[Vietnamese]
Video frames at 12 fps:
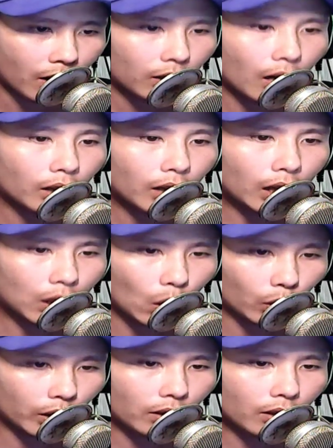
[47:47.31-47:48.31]
đừng tiết
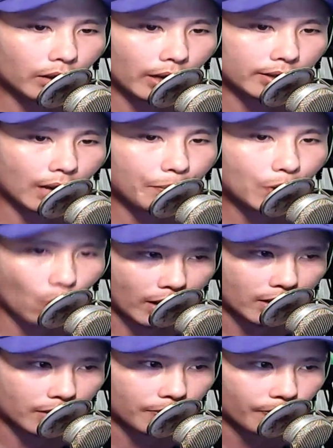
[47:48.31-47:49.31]
lộ tin tức này ra bên
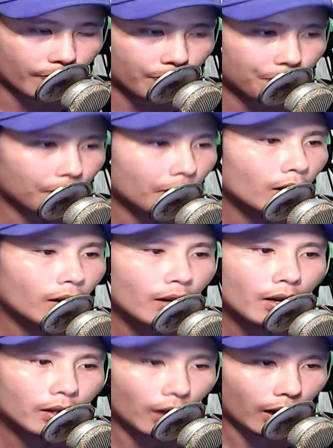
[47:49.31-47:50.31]
ngoài
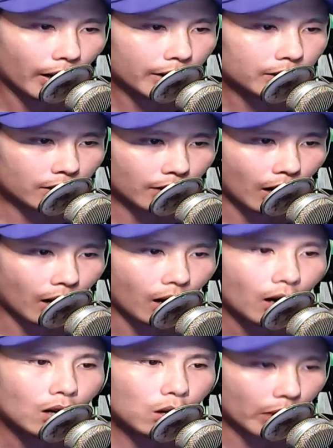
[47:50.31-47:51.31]
kỳ linh sững sờ
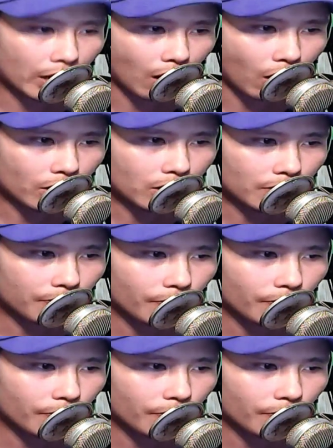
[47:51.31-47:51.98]
lúc này nói